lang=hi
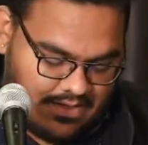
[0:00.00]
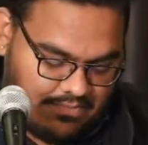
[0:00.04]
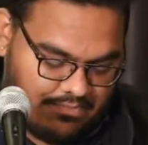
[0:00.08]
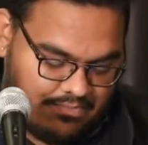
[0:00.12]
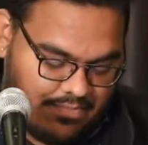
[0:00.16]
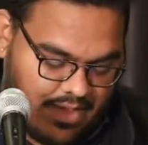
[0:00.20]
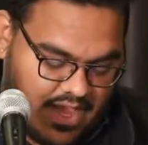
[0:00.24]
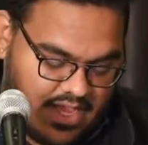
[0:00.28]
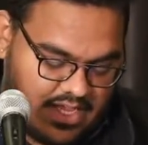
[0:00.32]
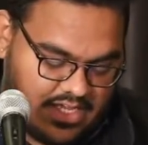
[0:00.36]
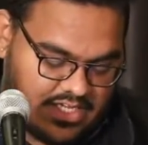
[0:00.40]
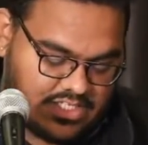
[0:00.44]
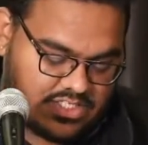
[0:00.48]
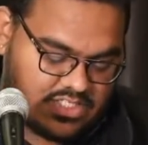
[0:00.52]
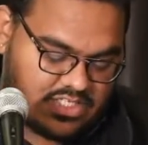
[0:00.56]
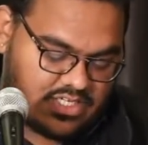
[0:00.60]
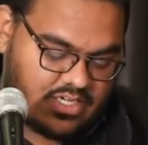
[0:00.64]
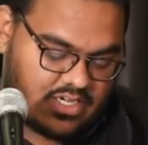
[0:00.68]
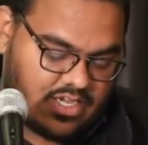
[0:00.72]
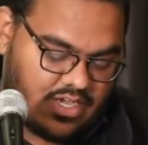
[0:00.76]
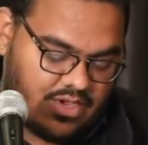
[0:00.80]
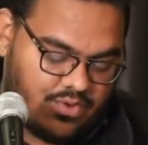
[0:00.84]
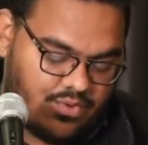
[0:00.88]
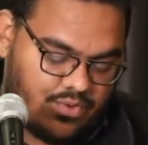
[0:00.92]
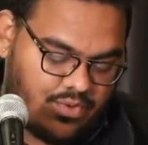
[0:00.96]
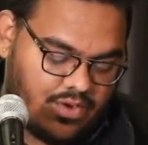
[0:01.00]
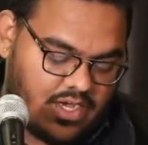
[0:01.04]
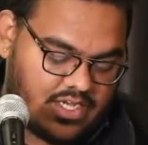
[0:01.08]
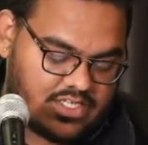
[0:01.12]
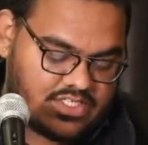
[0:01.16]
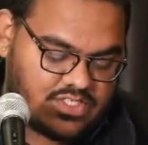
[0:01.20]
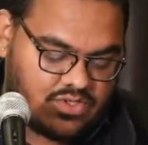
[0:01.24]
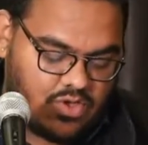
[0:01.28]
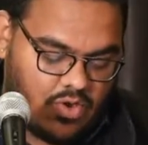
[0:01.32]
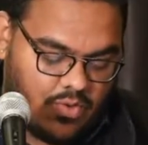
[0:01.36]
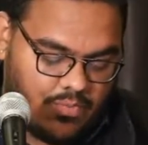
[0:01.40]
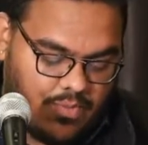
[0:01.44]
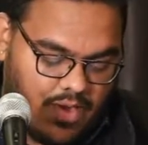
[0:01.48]
मैं इश्क करूंगा
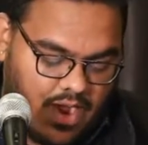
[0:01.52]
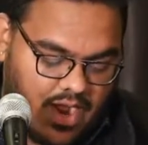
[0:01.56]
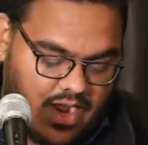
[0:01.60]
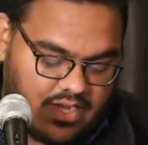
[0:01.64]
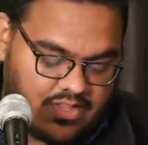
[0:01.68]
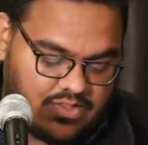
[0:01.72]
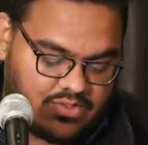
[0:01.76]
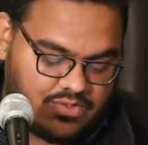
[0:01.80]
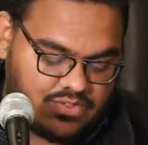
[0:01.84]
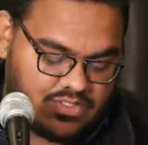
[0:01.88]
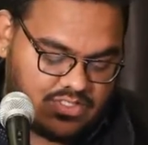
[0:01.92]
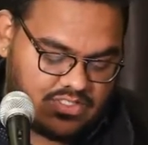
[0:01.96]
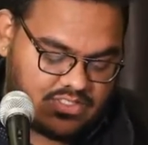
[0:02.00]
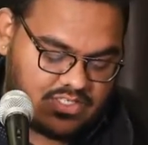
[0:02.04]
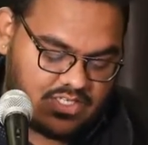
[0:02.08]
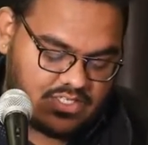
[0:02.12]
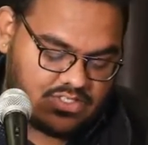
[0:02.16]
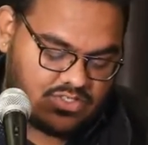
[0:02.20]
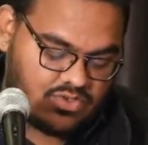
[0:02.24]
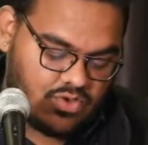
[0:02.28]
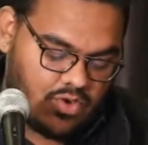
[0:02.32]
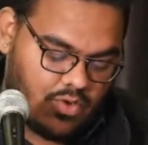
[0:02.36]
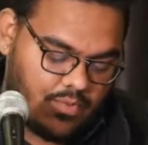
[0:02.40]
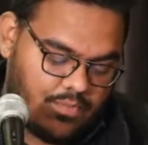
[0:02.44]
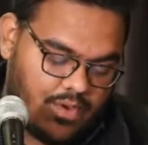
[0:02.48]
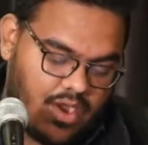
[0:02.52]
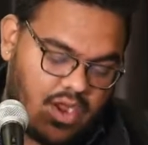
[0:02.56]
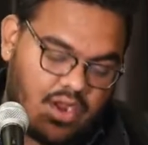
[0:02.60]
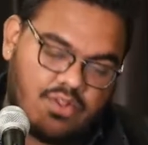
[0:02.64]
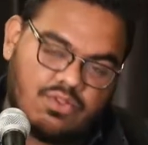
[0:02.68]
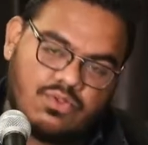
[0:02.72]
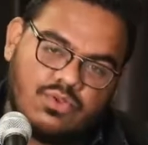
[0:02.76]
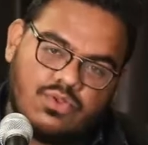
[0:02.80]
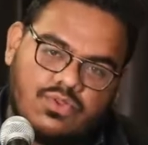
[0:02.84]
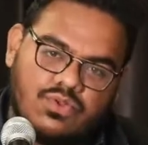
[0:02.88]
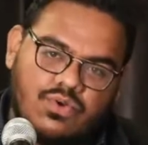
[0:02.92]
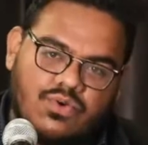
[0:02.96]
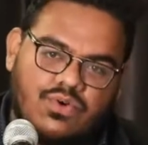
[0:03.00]
सौ बार तुझी से सौ बार
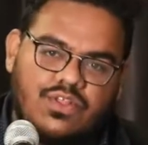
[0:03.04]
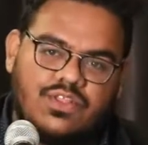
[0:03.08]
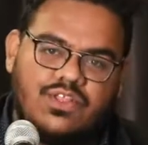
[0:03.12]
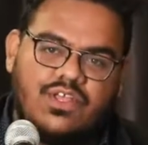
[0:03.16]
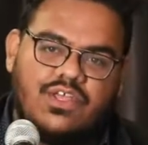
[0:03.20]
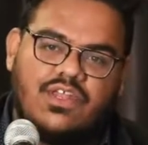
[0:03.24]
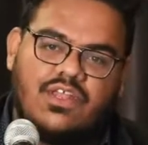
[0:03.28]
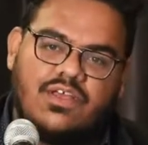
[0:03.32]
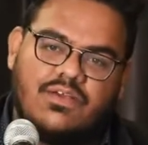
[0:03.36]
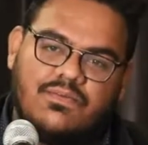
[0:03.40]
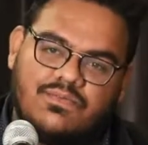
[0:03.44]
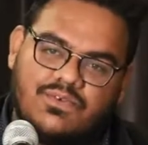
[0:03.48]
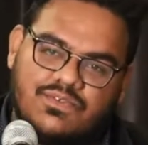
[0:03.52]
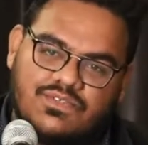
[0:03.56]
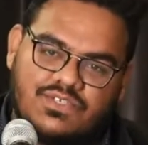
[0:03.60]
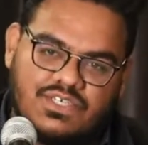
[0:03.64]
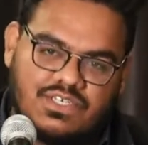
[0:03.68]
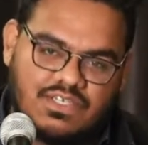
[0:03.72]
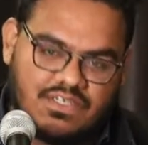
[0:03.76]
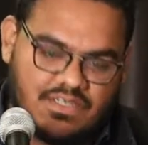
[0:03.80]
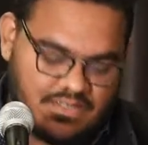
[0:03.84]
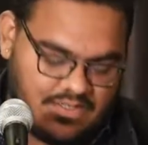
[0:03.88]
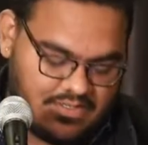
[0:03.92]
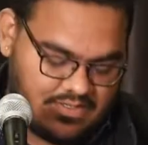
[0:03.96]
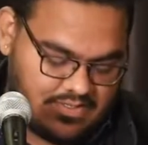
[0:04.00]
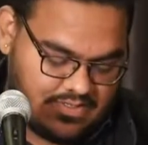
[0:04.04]
तू तोड़ देना मुझे